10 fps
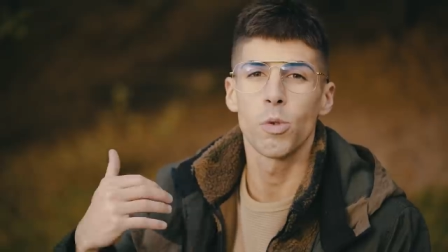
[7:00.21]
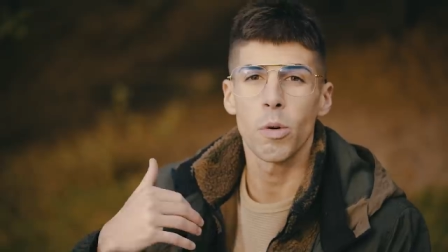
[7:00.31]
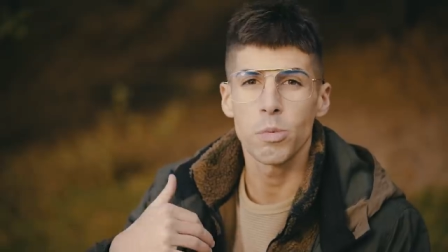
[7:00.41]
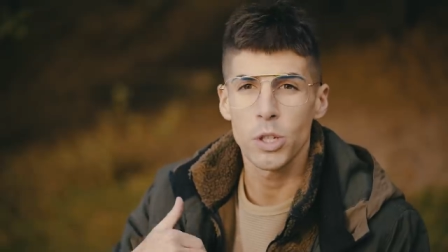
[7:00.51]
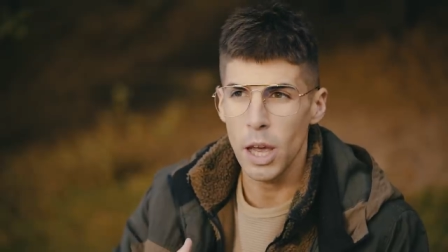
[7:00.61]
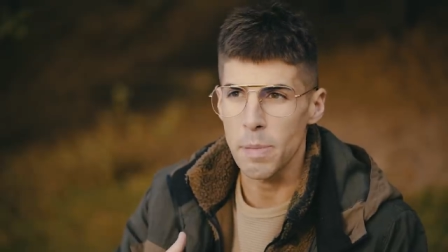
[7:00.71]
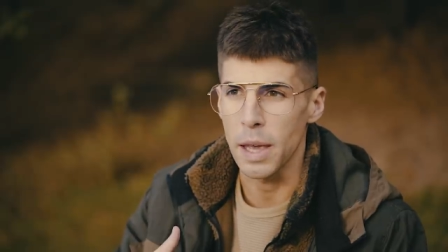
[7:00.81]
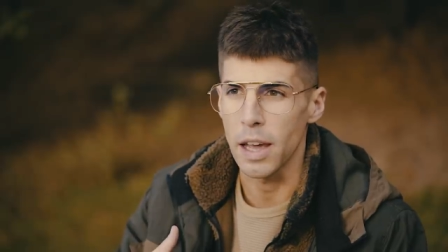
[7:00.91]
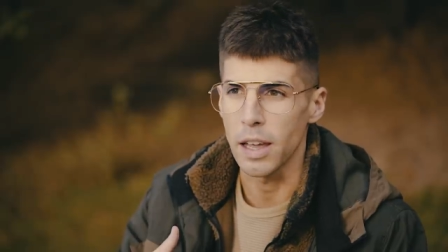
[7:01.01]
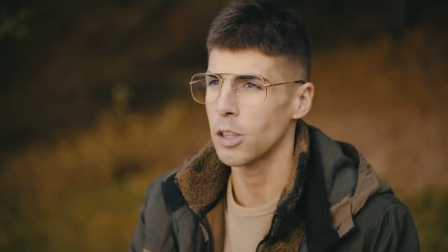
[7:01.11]
w głąb
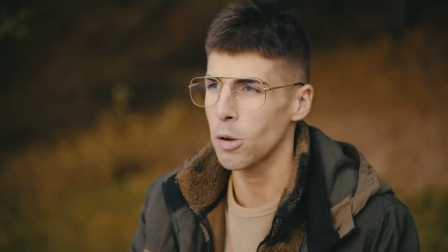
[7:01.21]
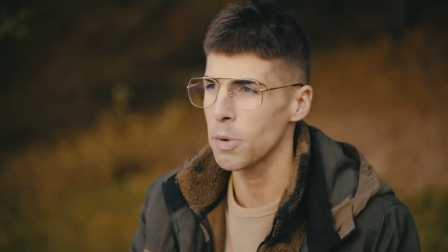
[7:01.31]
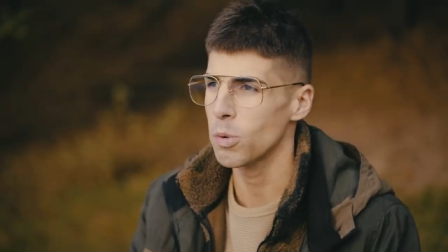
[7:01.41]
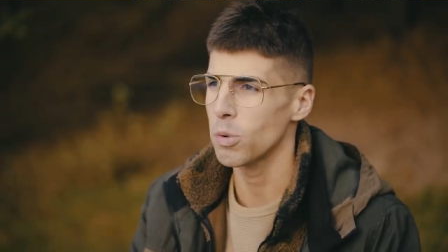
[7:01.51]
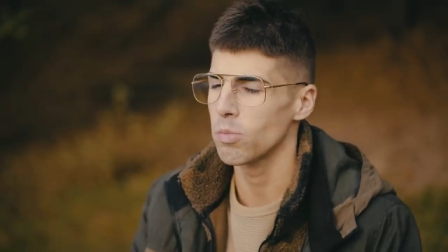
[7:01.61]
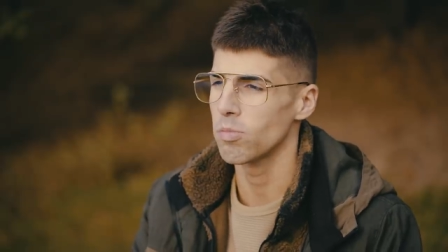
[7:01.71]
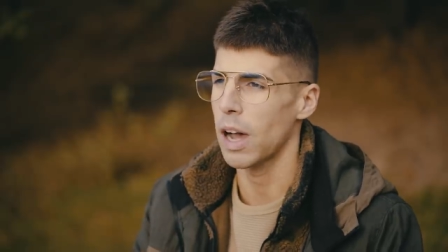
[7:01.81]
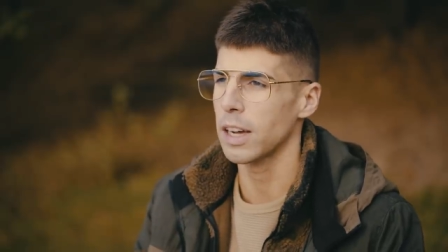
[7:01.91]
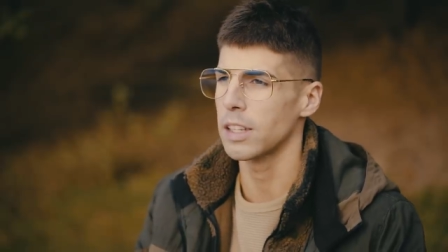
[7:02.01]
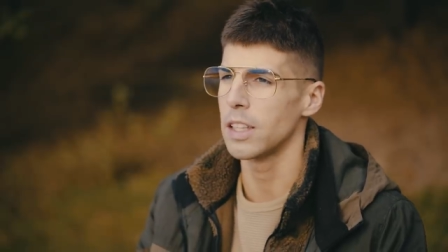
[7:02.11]
siebie. I to był
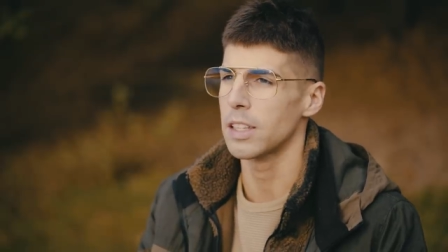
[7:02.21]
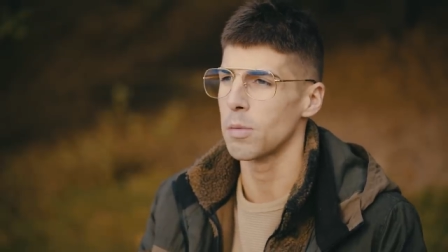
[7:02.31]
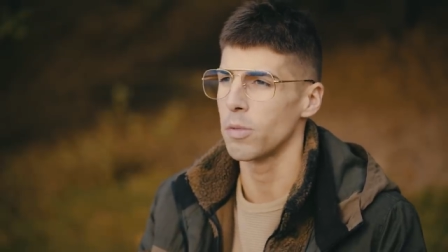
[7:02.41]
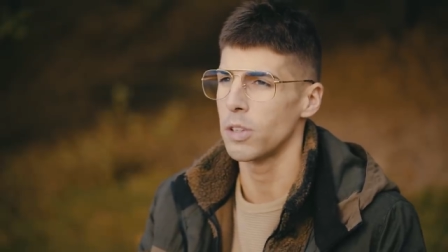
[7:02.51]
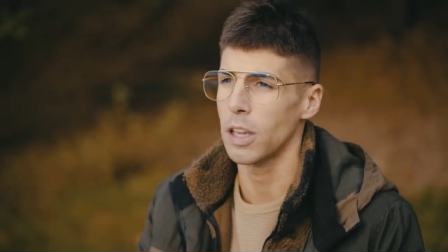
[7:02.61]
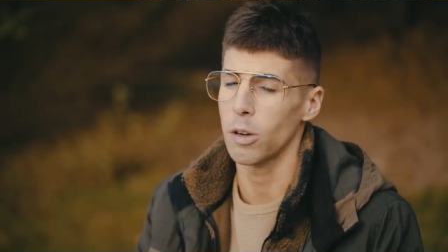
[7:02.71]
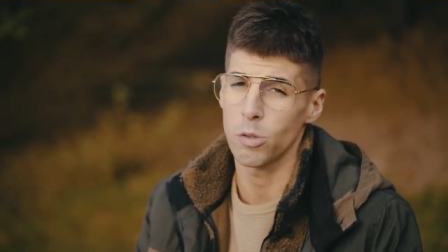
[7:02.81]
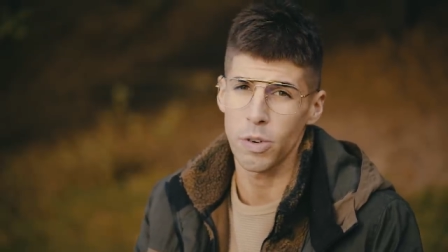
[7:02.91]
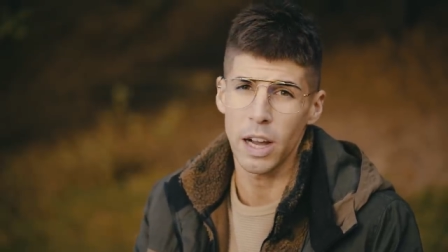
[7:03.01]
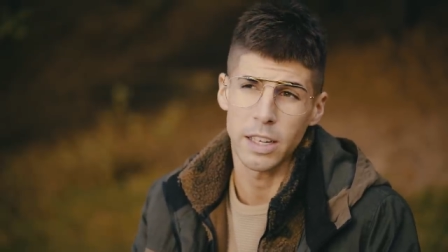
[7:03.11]
akt niesamowitej
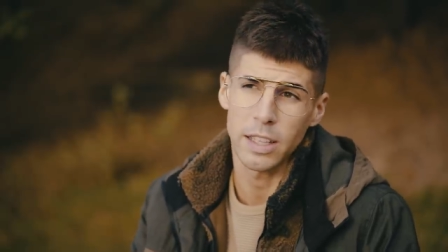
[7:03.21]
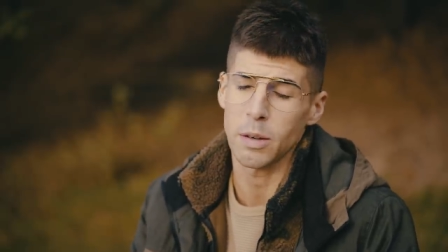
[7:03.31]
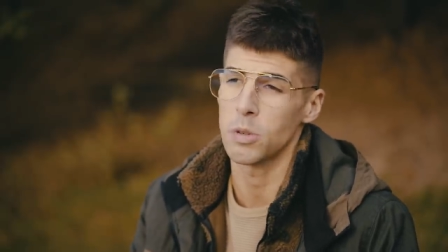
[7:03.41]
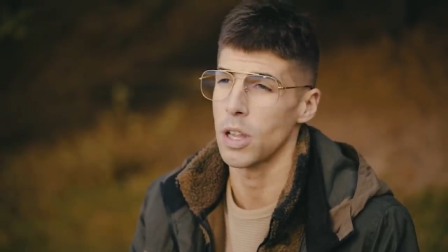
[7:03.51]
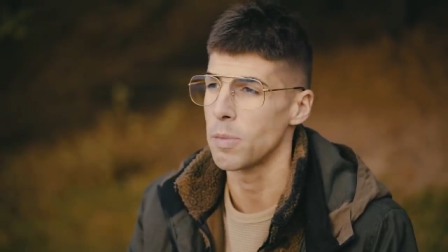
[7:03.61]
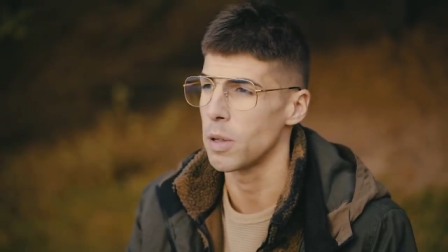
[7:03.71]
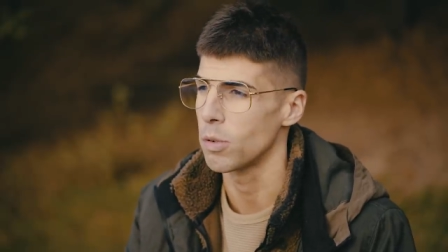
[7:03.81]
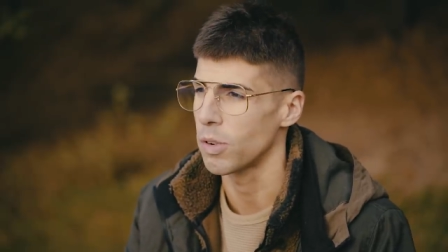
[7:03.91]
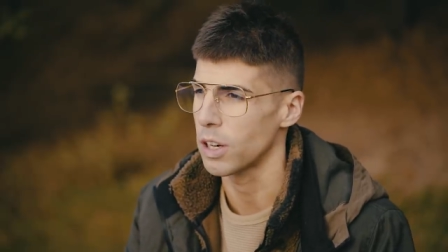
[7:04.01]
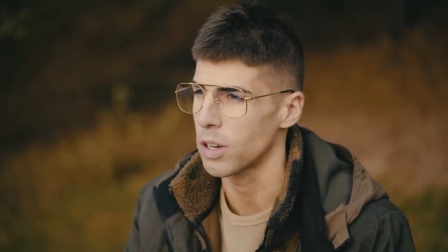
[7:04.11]
odwagi, tak przynajmniej
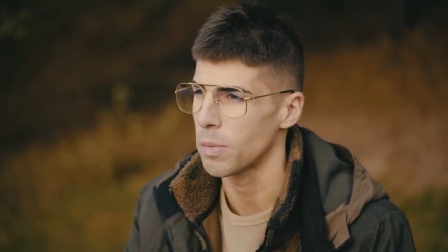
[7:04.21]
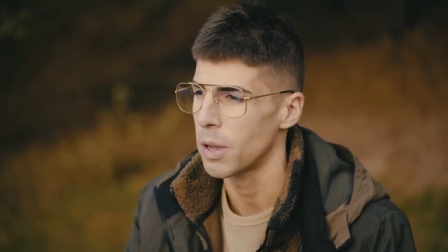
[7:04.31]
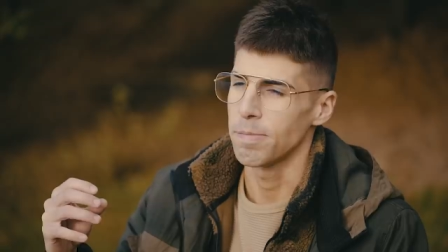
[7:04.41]
uważam.